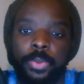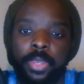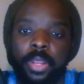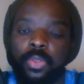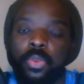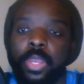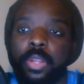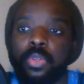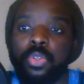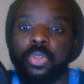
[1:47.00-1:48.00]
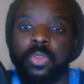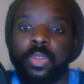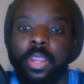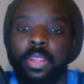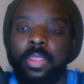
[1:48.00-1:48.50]
de quelque chose de
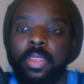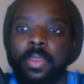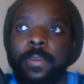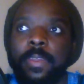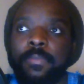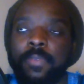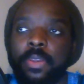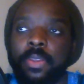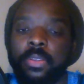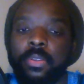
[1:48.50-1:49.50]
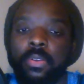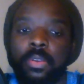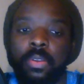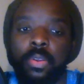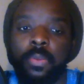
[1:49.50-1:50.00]
qualité euh, inférieure.
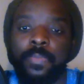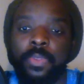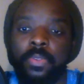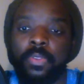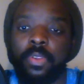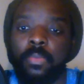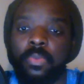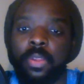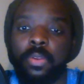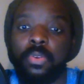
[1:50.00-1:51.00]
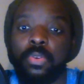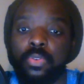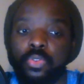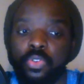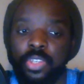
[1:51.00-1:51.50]
Donc, euh, ensemble, nous allons donc
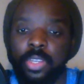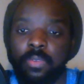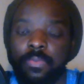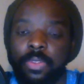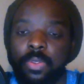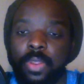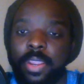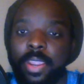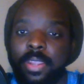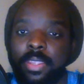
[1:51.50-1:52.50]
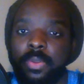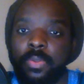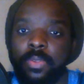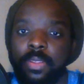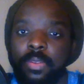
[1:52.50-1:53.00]
juger en fait de la qualité
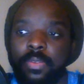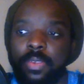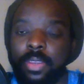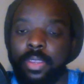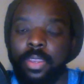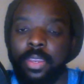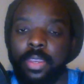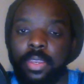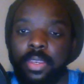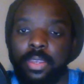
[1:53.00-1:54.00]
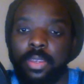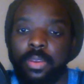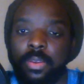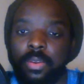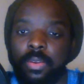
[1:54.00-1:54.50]
de cette série
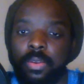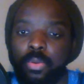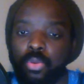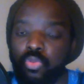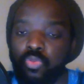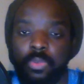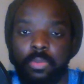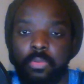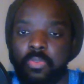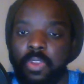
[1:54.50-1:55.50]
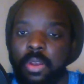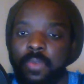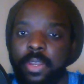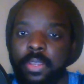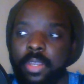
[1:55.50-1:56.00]
euh, tout de suite. Voilà, on
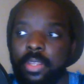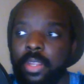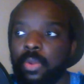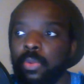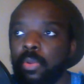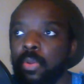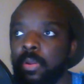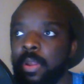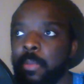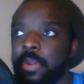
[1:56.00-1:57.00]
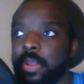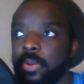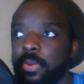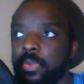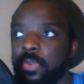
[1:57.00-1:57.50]
va regarder la bonne
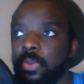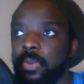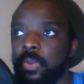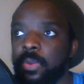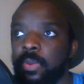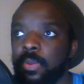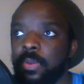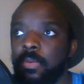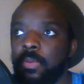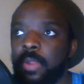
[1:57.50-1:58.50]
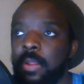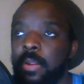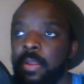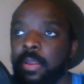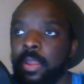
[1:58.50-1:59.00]
annonce
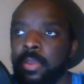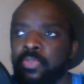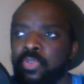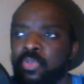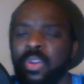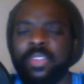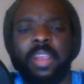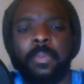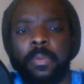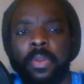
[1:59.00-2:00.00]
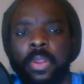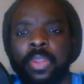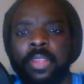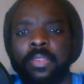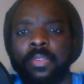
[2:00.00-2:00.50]
je crois que c'est la première. On a eu
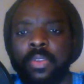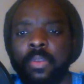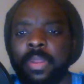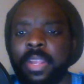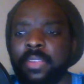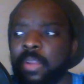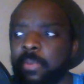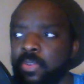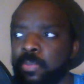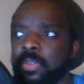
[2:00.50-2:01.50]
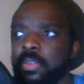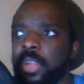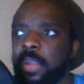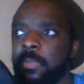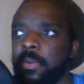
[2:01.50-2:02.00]
des teasers, mais là, c'est la première. Je pense que
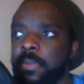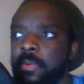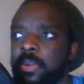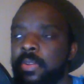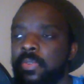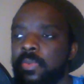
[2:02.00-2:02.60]
c'est la première bonne annonce que